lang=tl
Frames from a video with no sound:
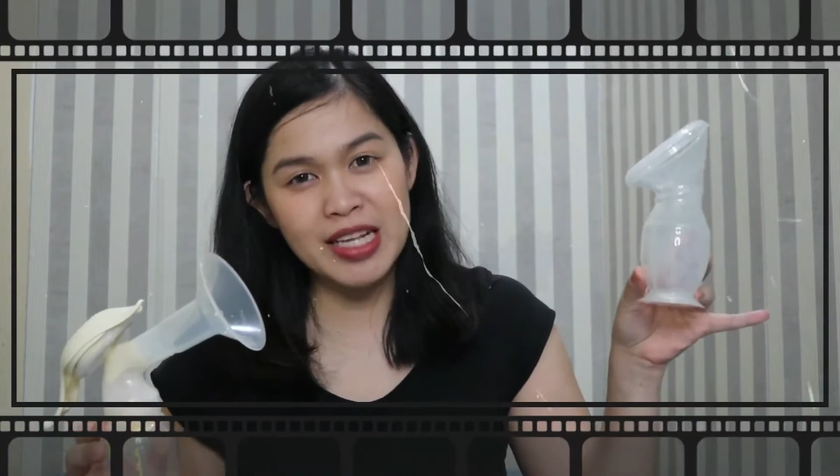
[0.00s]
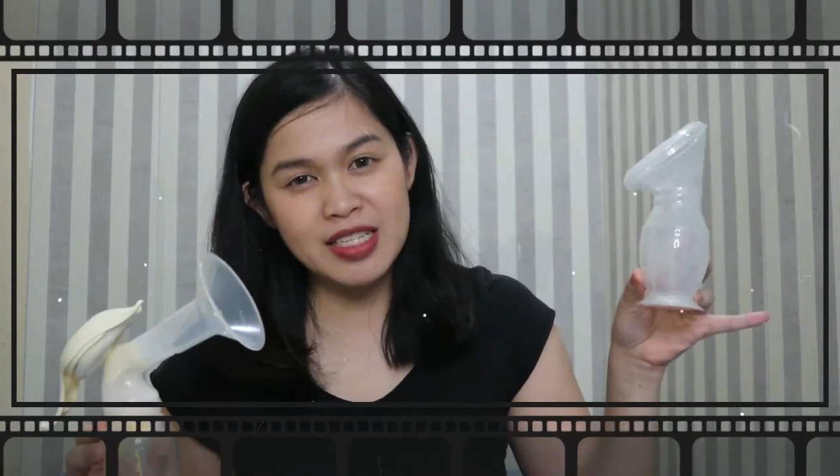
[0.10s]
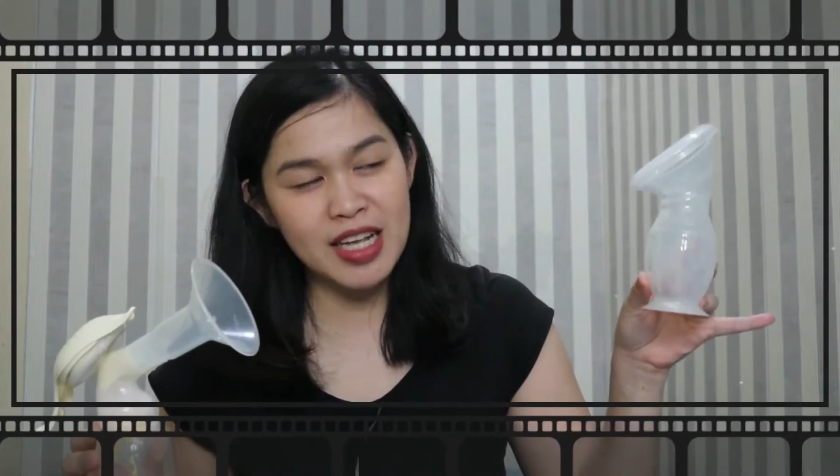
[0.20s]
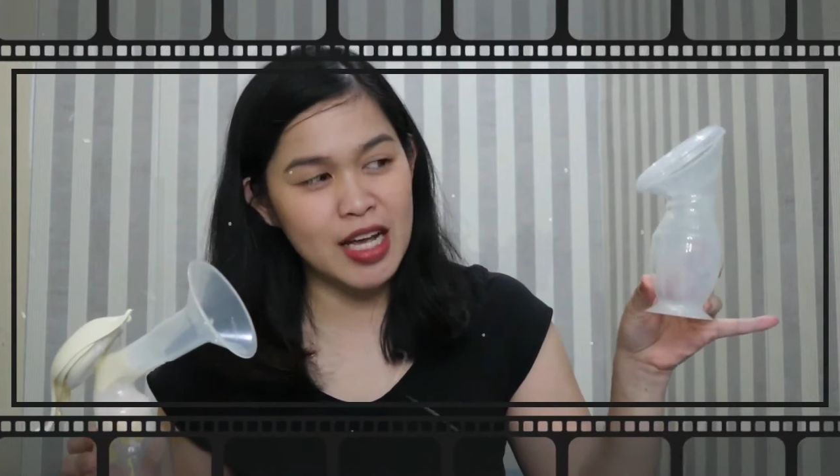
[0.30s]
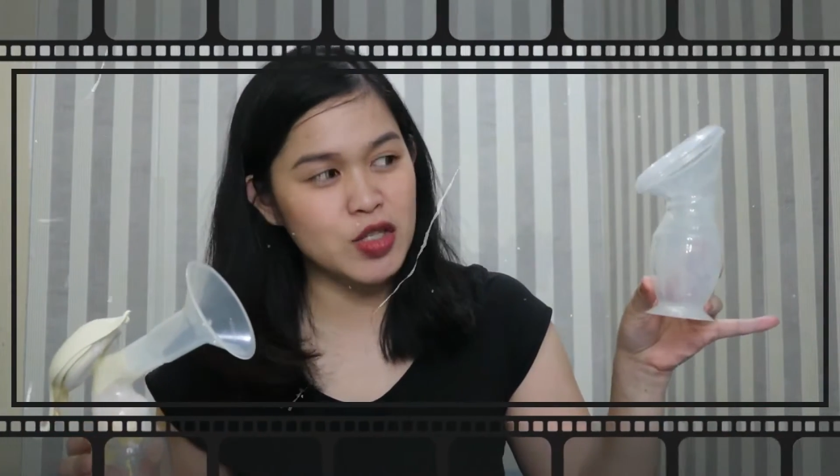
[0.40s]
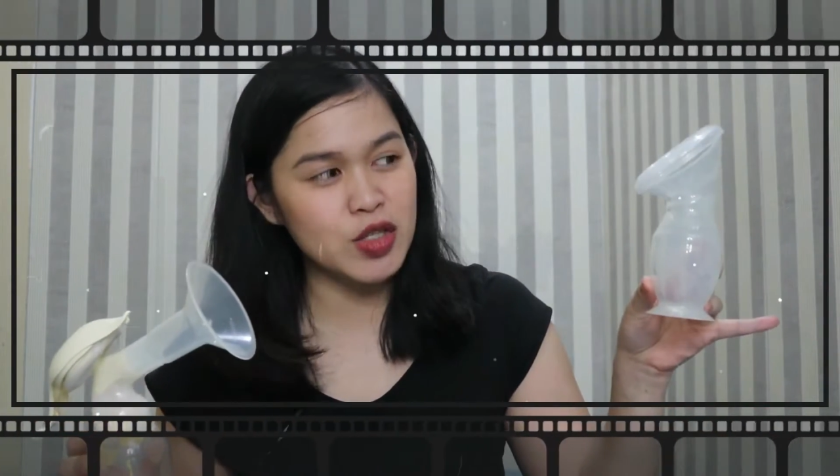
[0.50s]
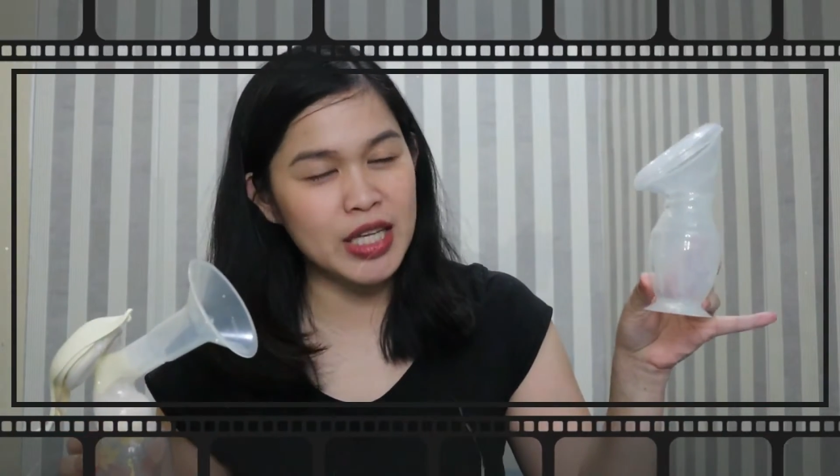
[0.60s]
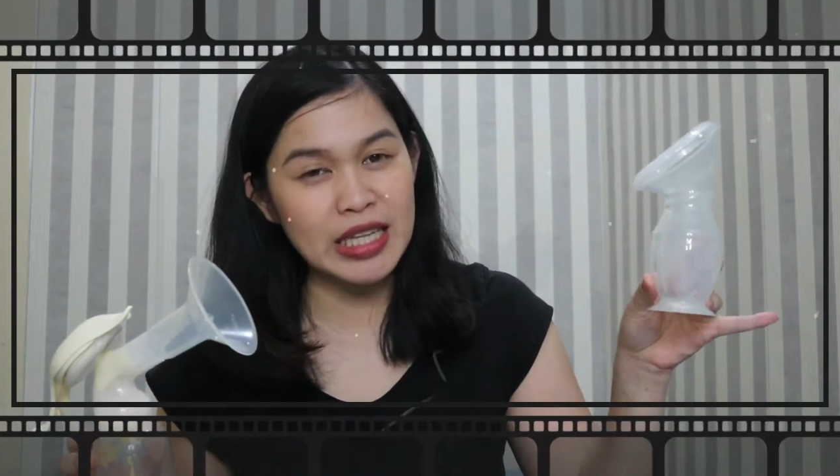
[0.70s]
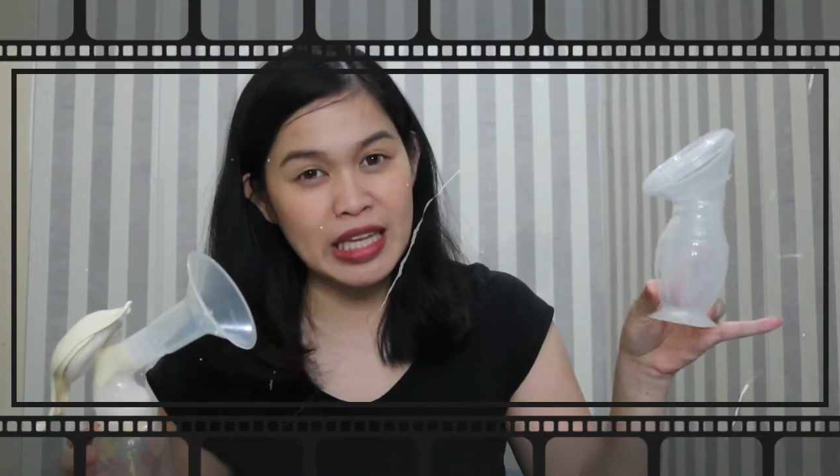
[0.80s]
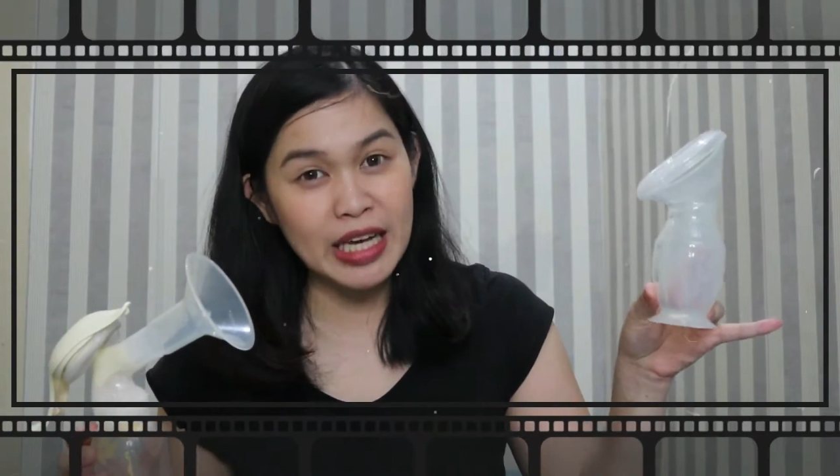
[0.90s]
kung ano
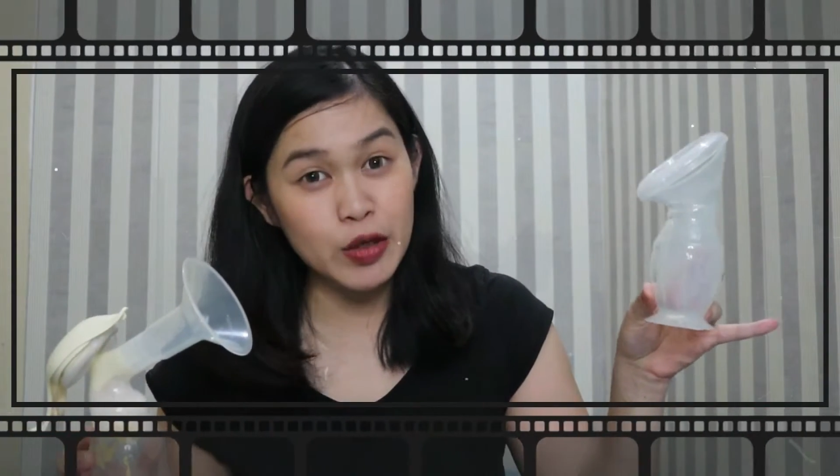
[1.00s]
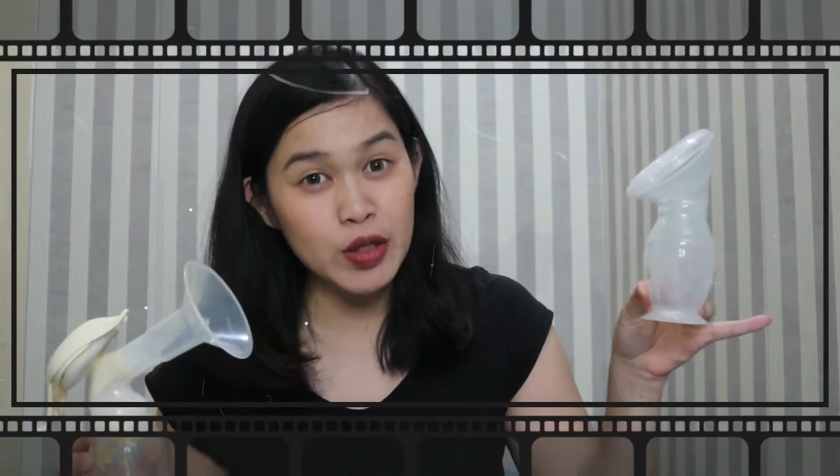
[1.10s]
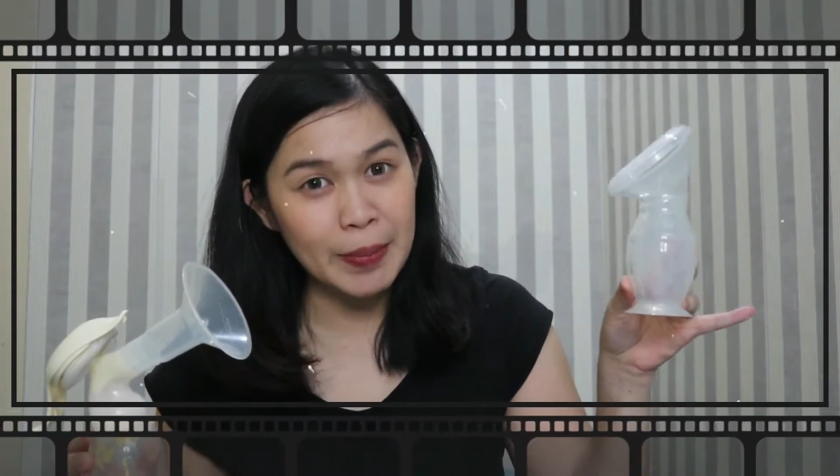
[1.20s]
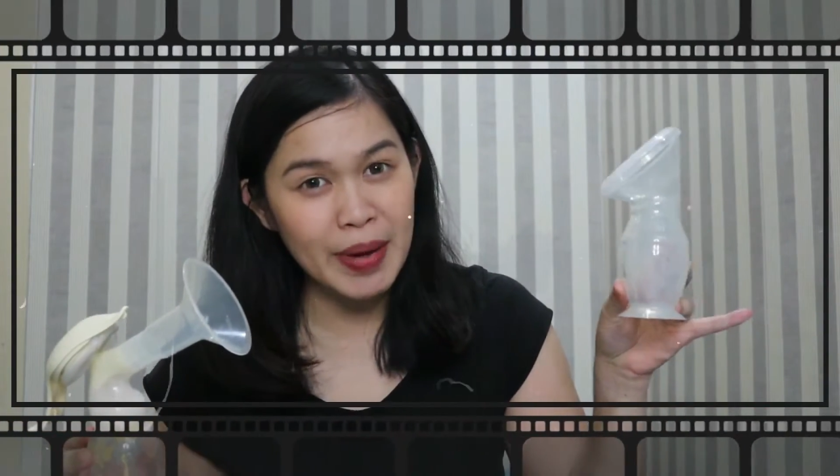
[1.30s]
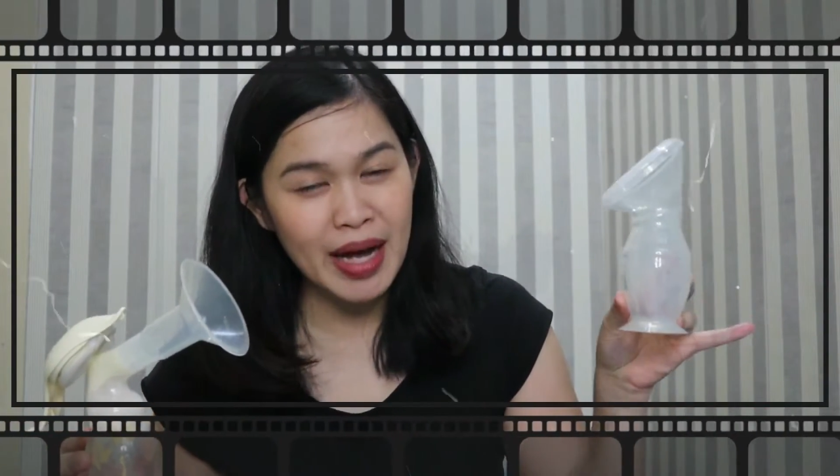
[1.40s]
i-keep ko, itong